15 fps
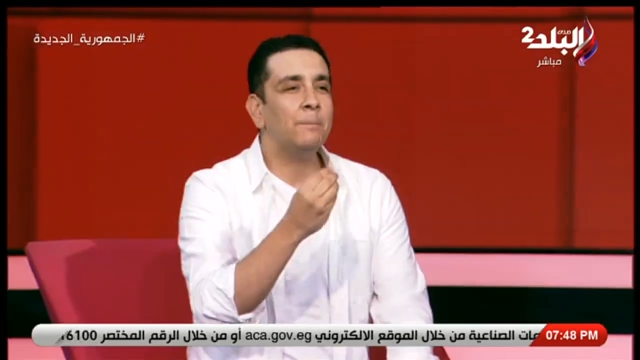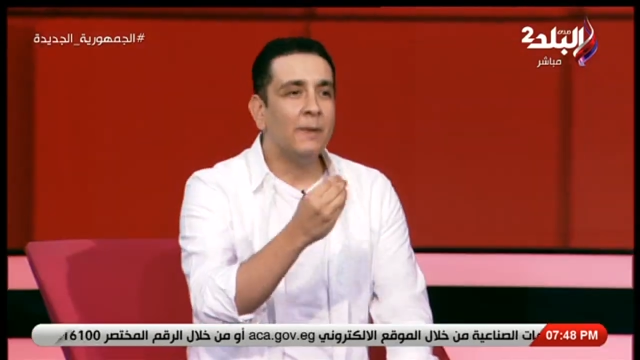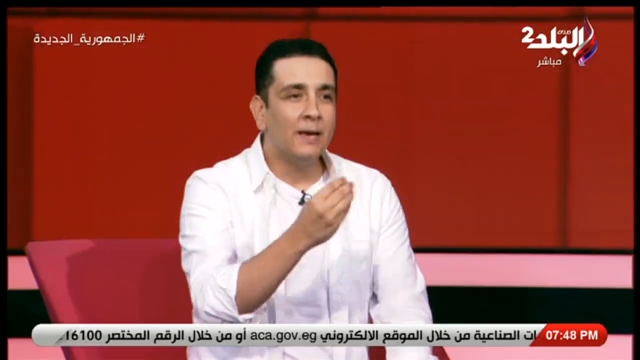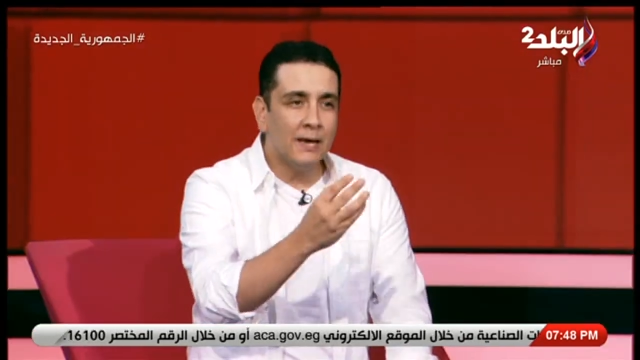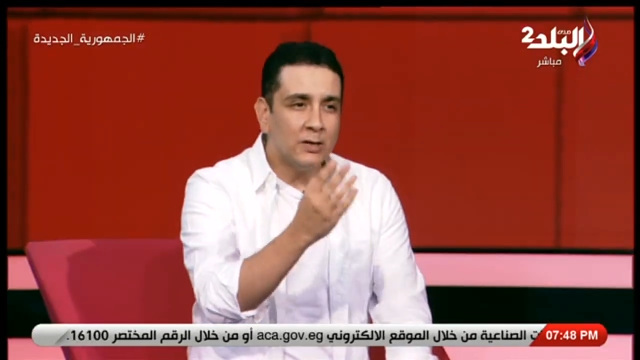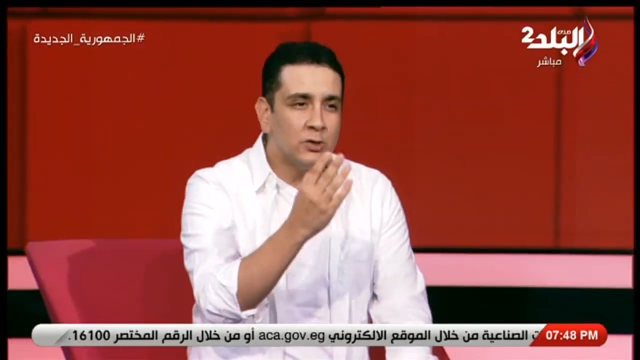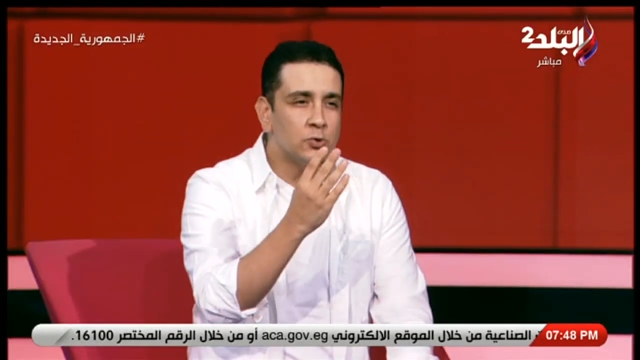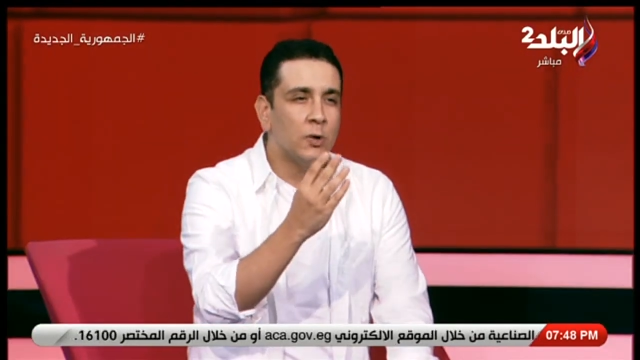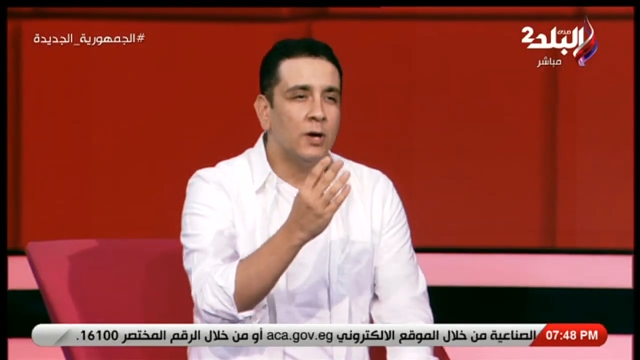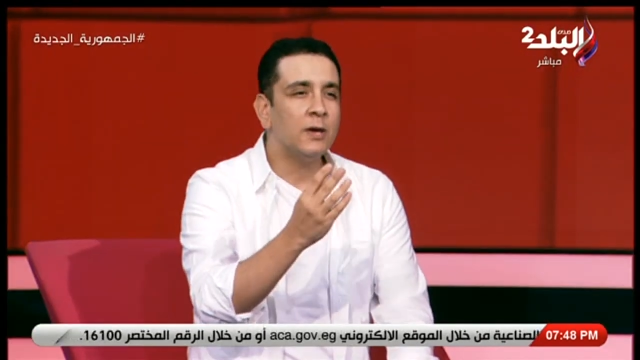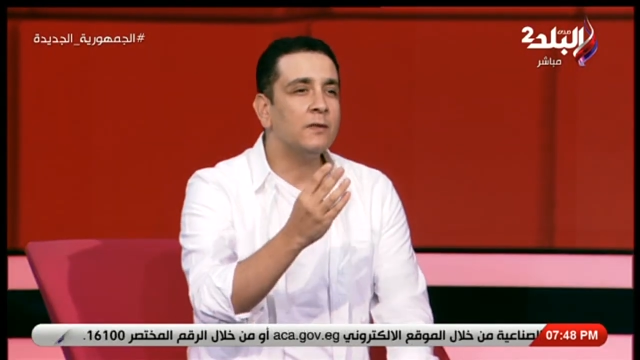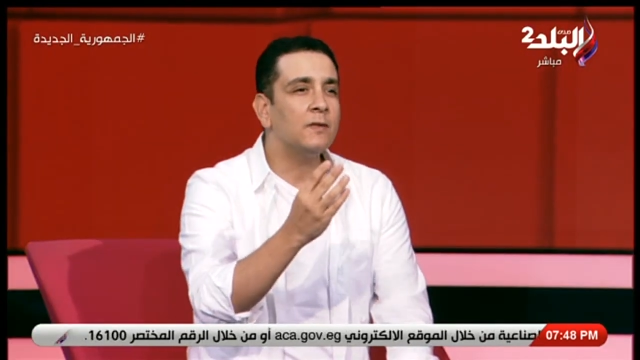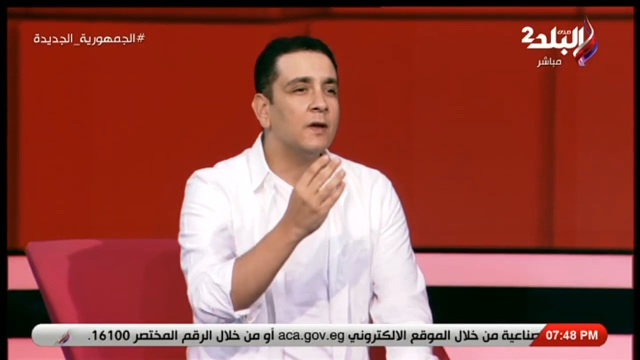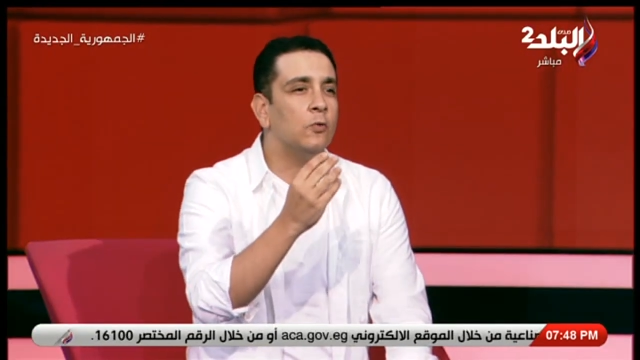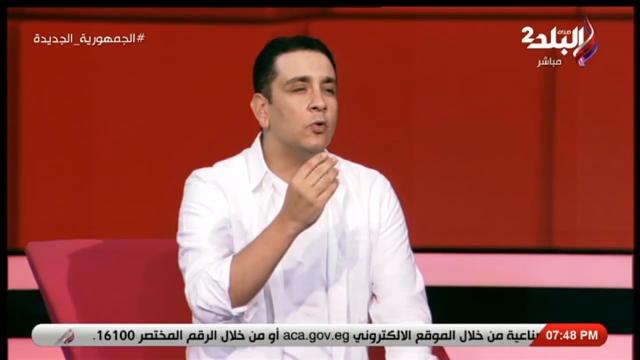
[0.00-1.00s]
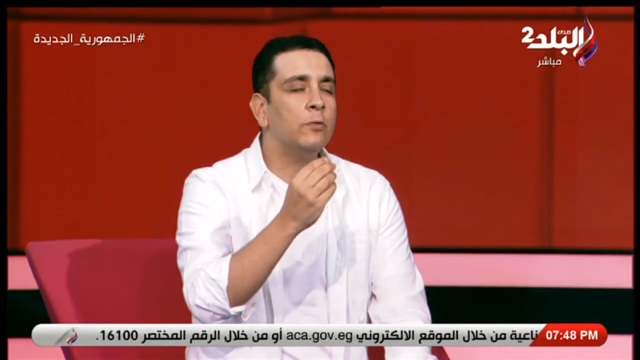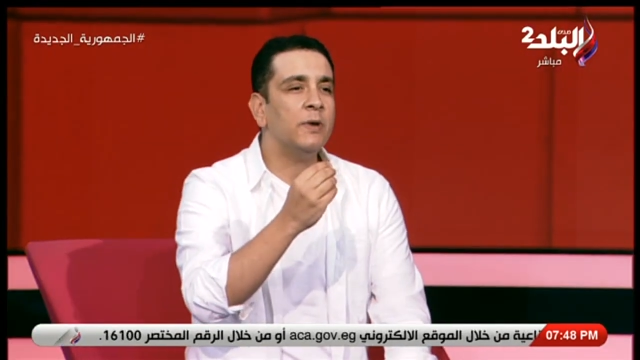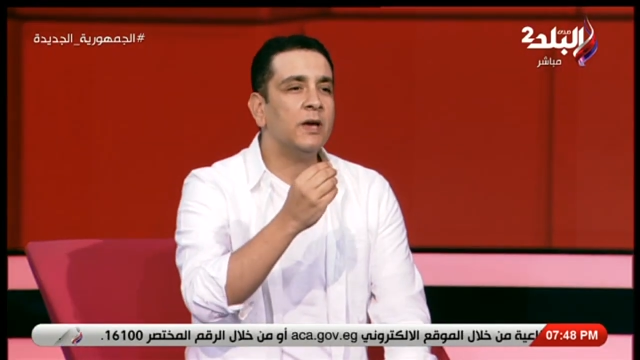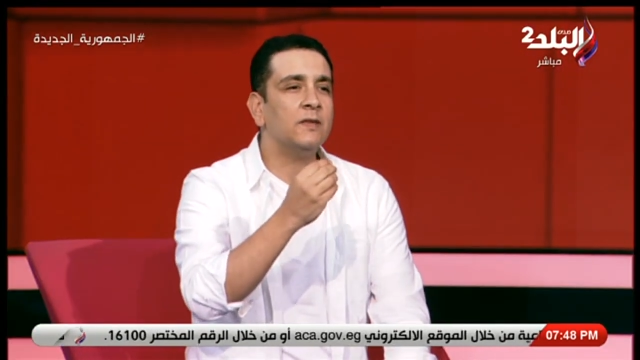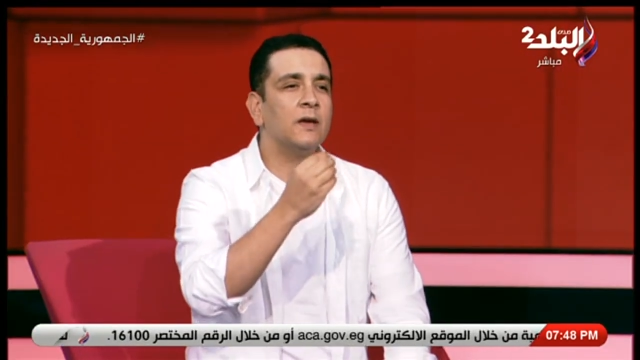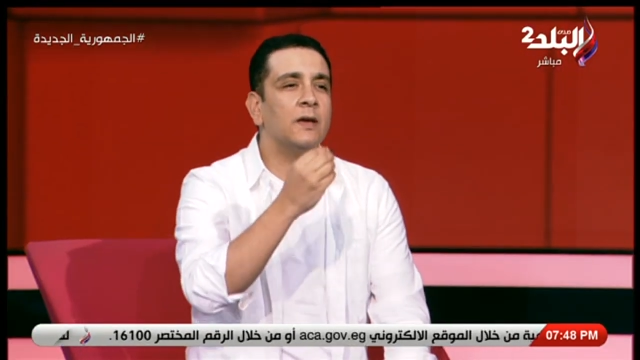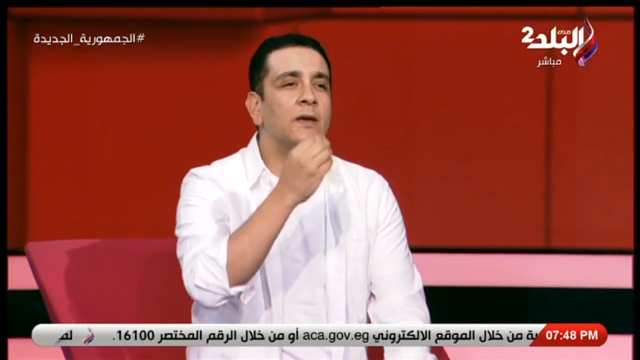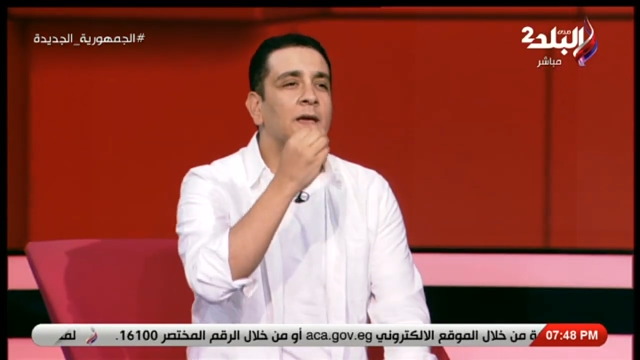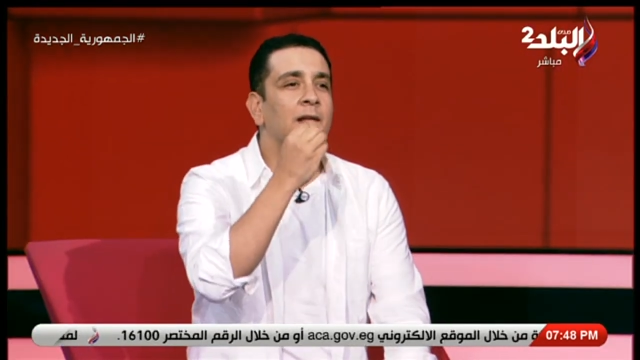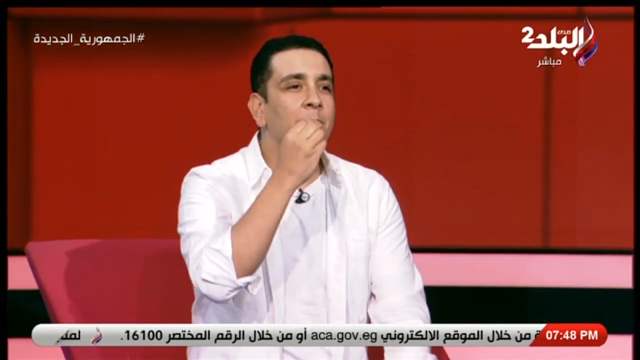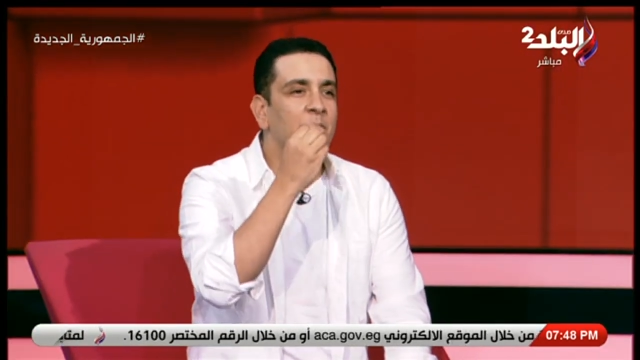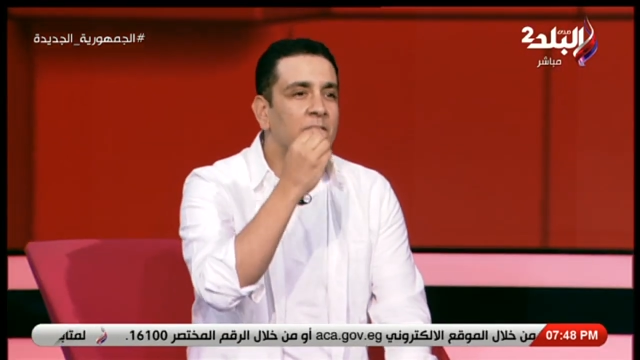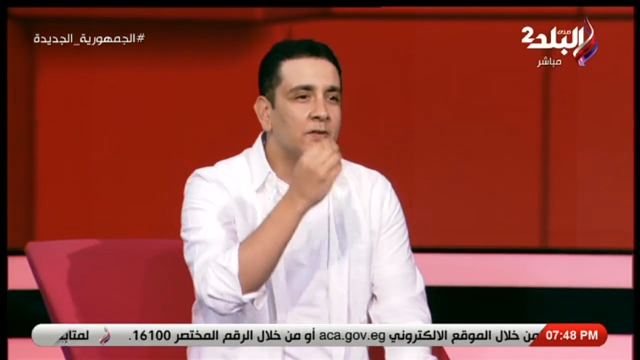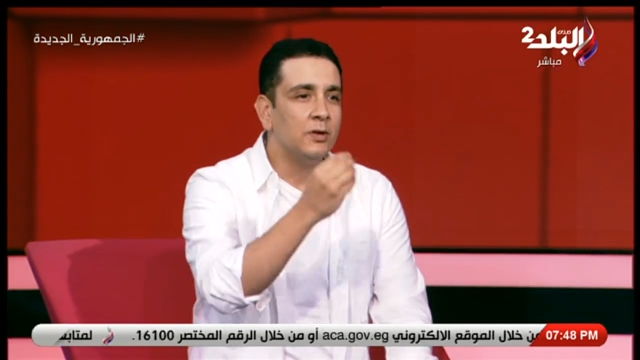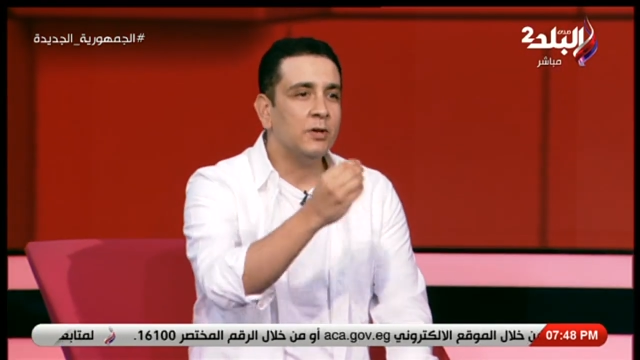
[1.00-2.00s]
لما يعيشوا اكيد كان هو محتاج
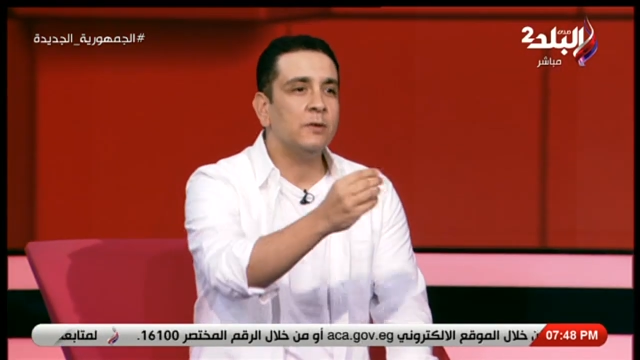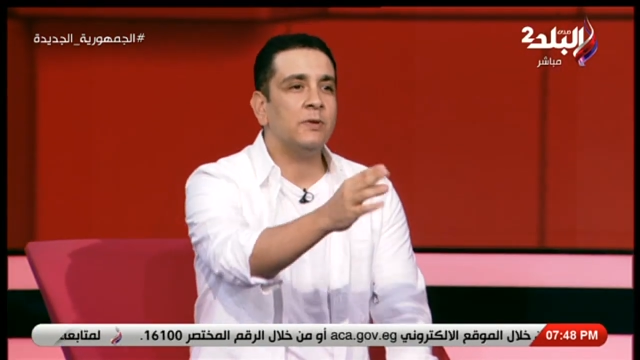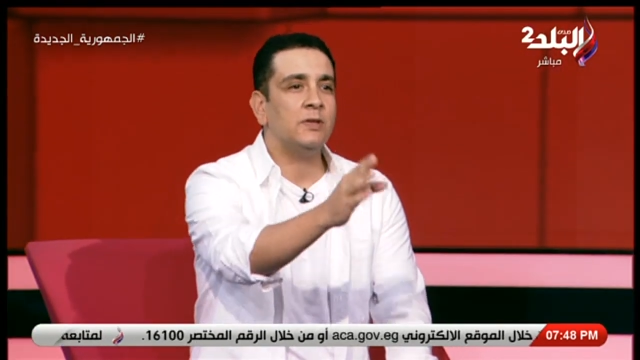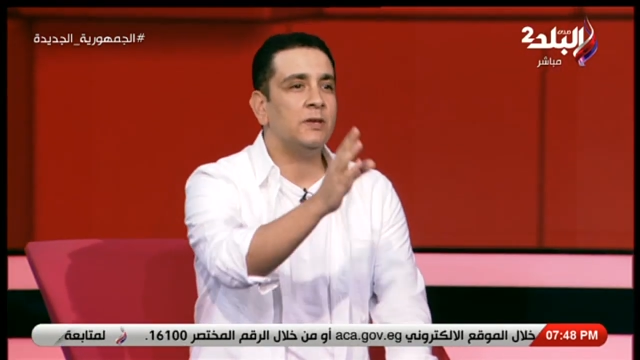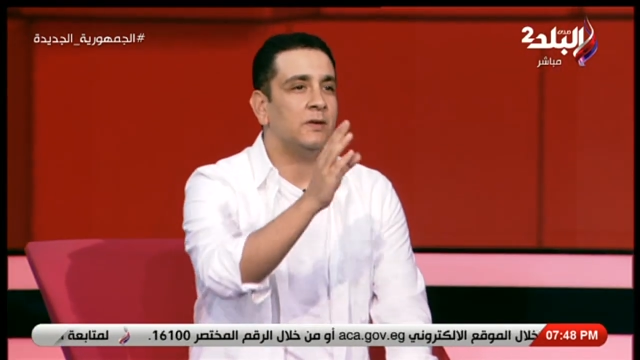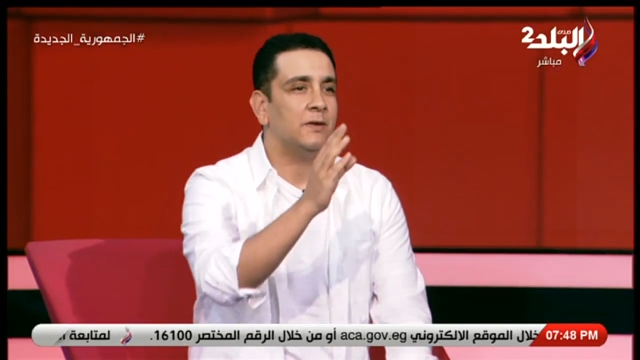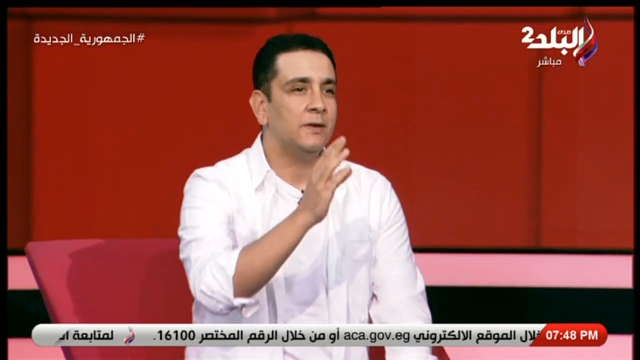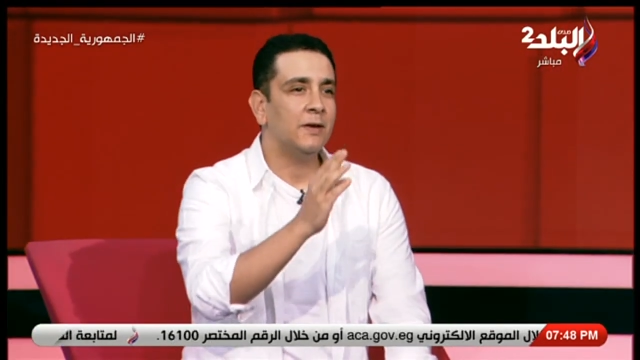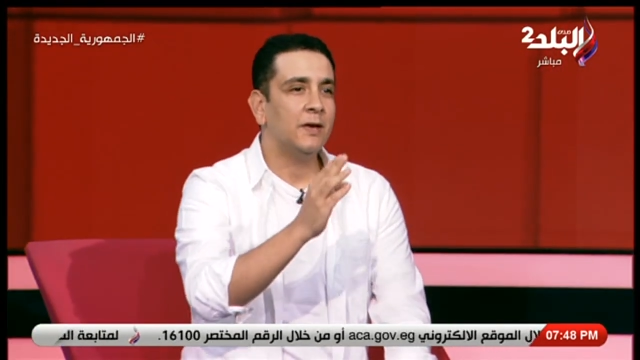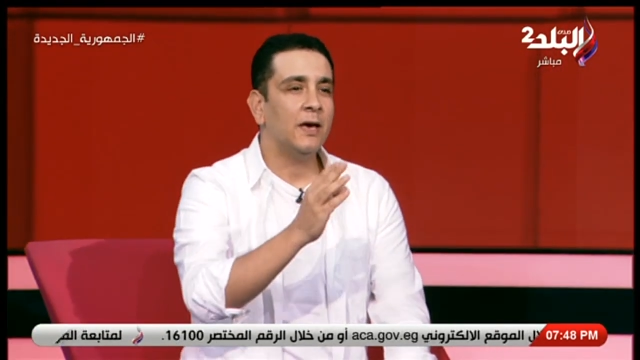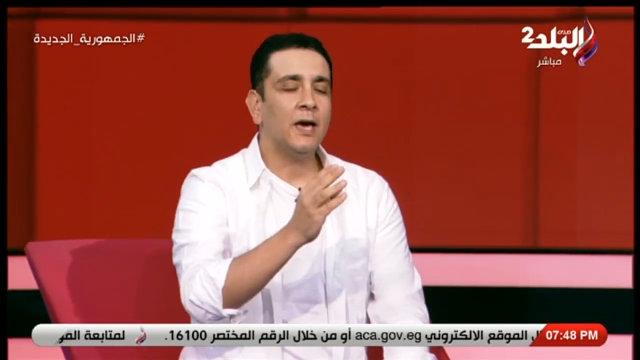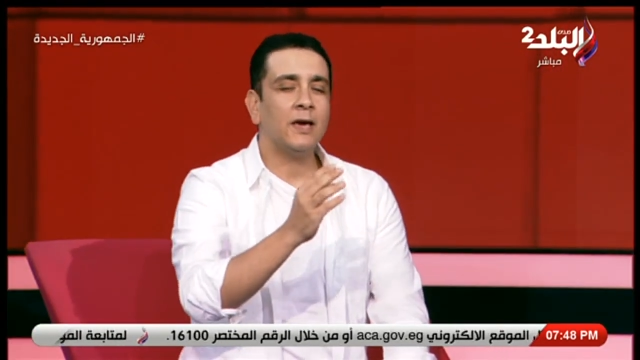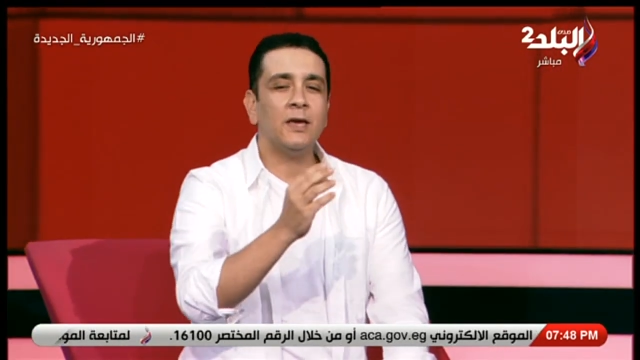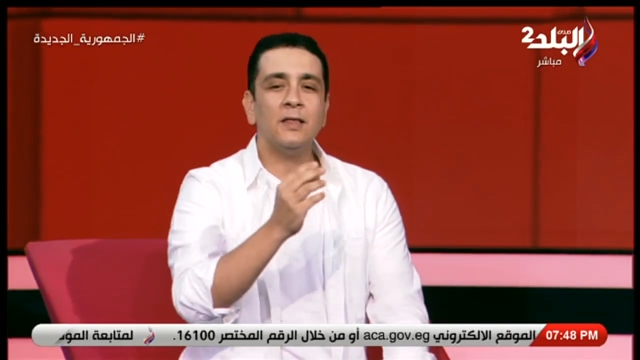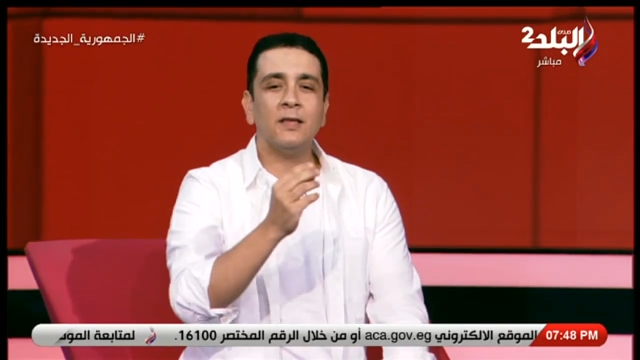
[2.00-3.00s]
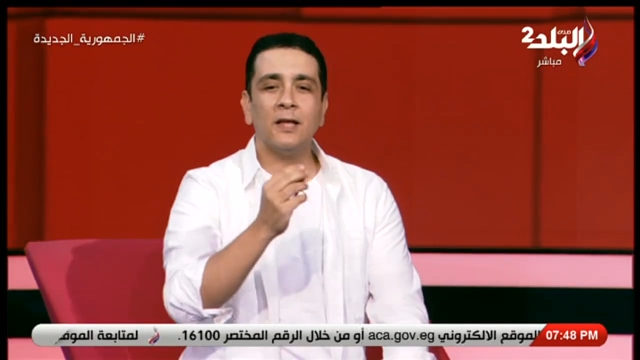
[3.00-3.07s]
الكلمه الطيبه دي ايوه طبعا اكيد